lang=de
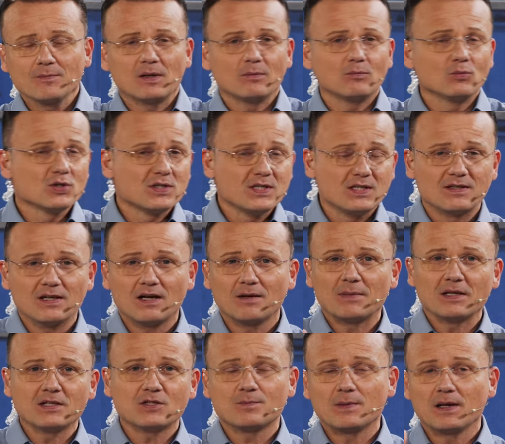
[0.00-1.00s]
Man muss sich da
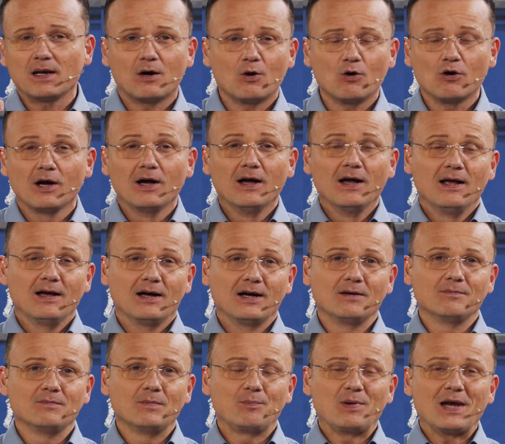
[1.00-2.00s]
manchmal auch
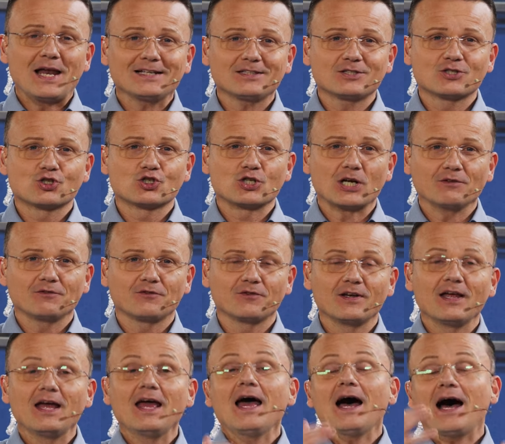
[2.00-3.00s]
ähm, Platz schaffen.